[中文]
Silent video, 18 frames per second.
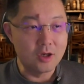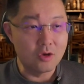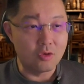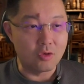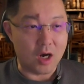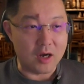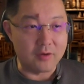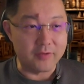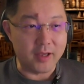
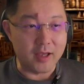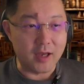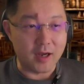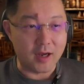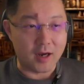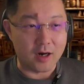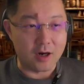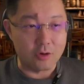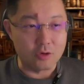华为
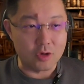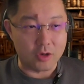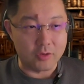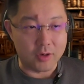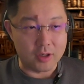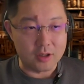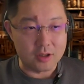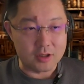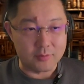啊，还是转
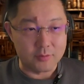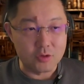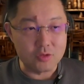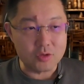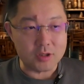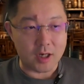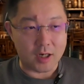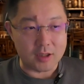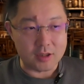换成什么
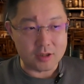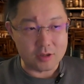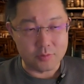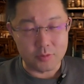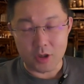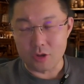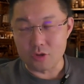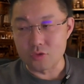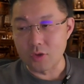东西啊，这个就
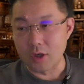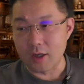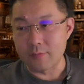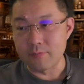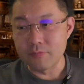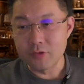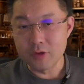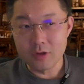不好说了。